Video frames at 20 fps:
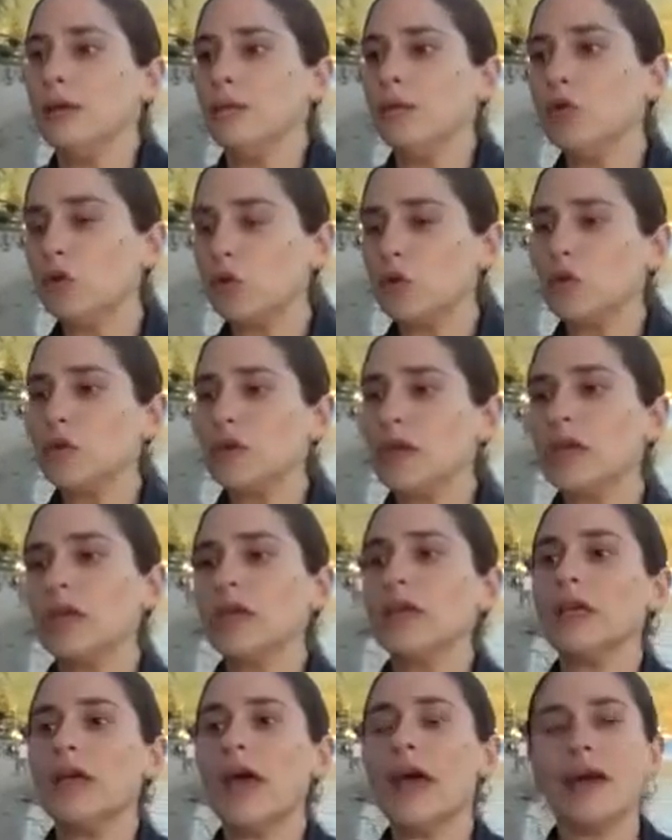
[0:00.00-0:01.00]
Bugün
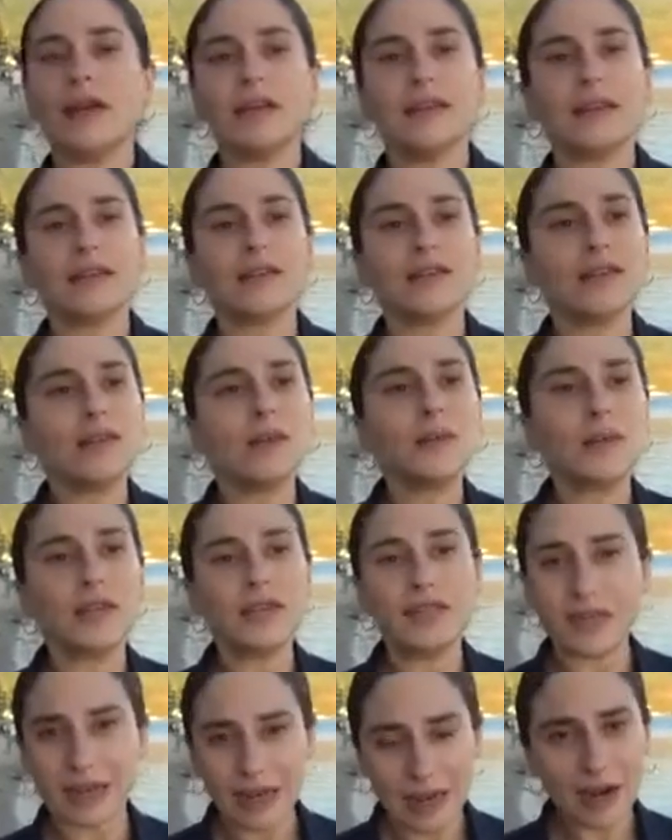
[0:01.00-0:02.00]
de Erdek'te
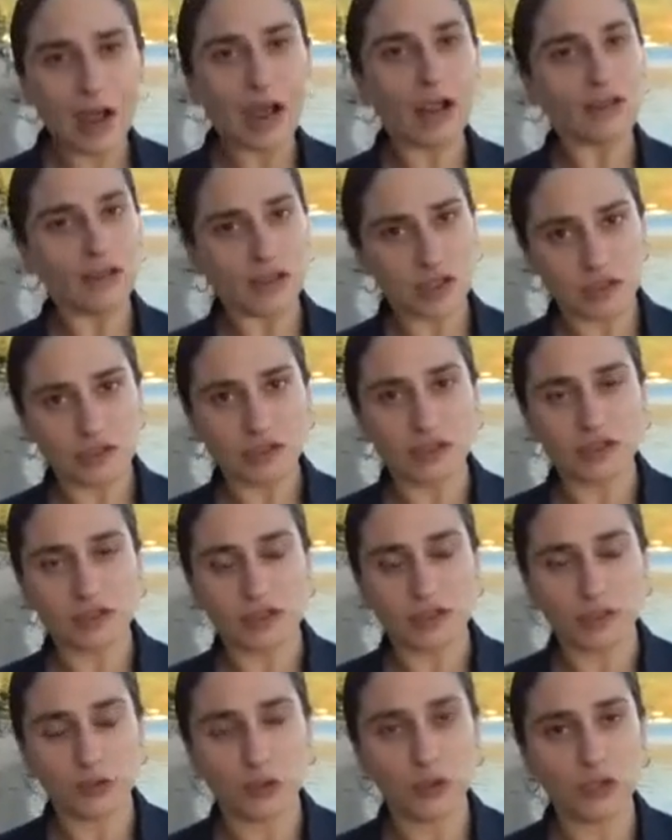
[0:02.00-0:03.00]
bir yerel halk
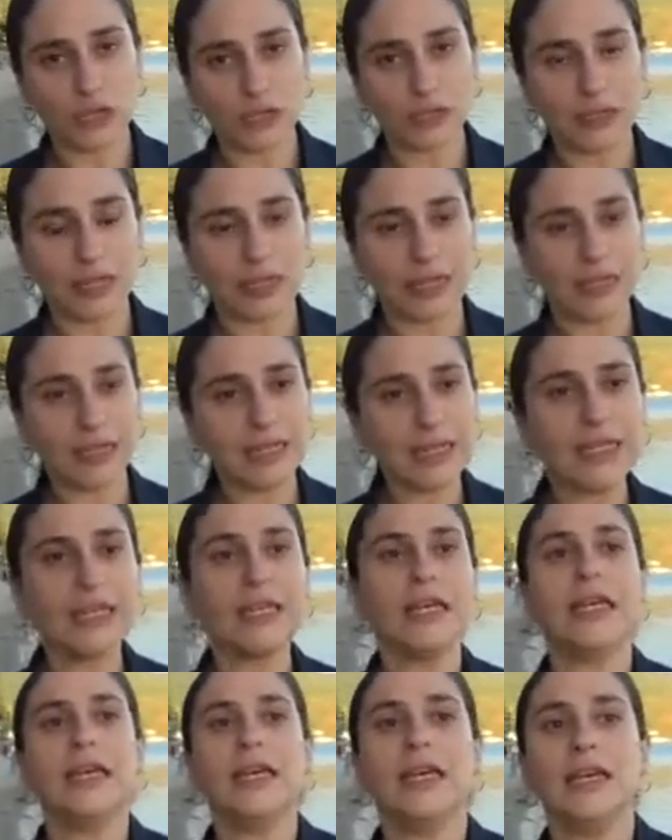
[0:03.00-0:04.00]
çalıştayı
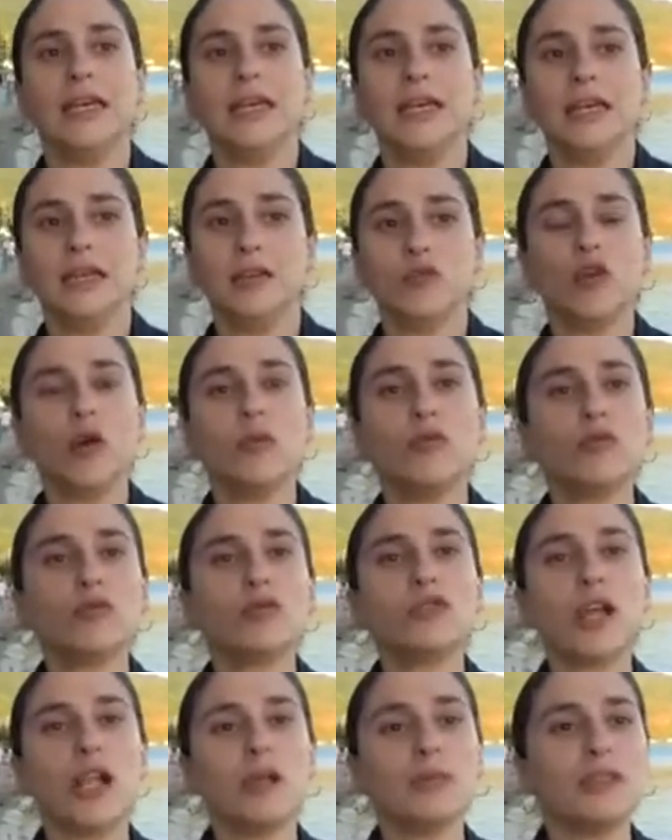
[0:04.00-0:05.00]
düzenleyerek e,
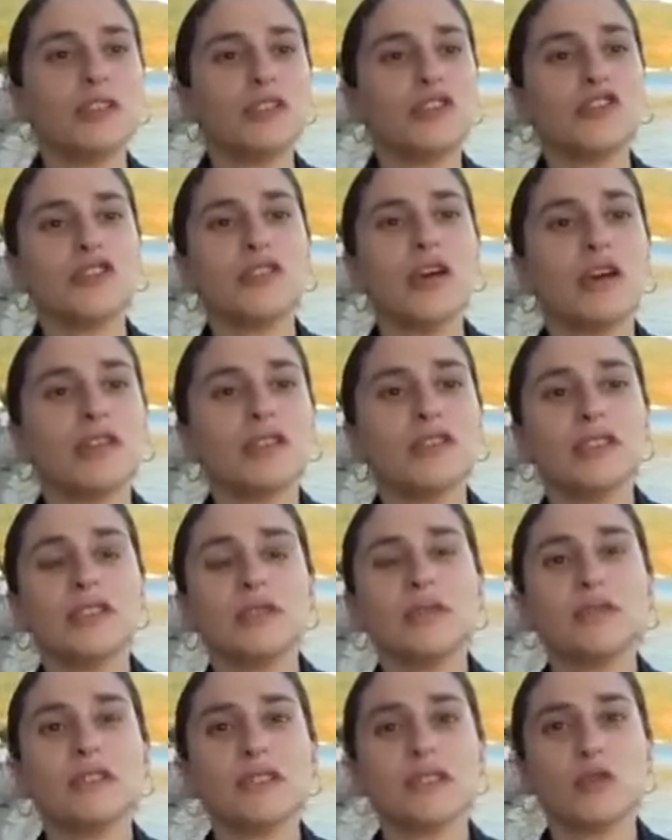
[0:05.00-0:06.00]
toplumsal bilincin
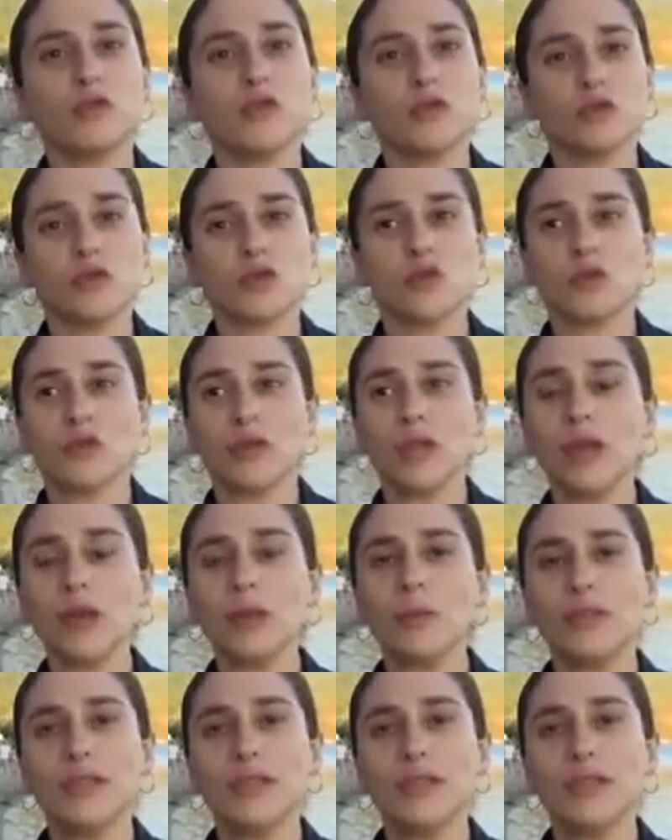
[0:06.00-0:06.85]
artırılması konusunda